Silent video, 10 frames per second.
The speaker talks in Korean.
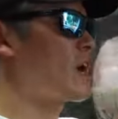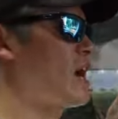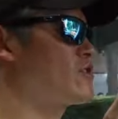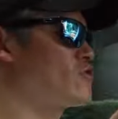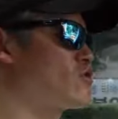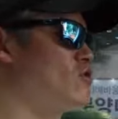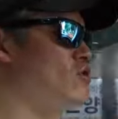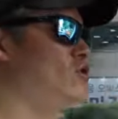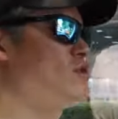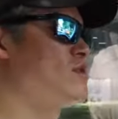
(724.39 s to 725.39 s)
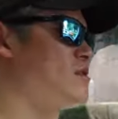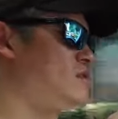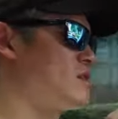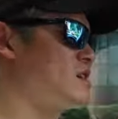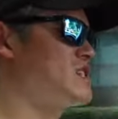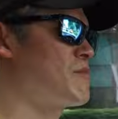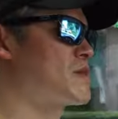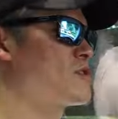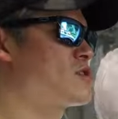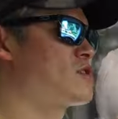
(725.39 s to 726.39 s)
가격도 한
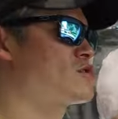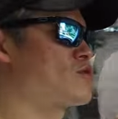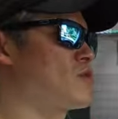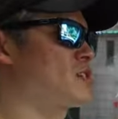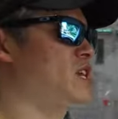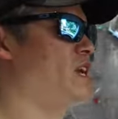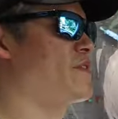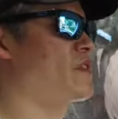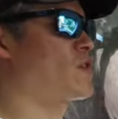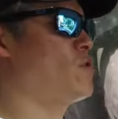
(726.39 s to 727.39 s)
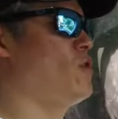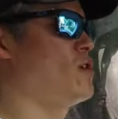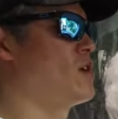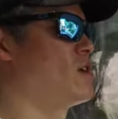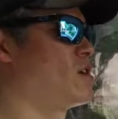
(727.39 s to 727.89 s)
이삼백만 원 정도밖에 차이 안 나고,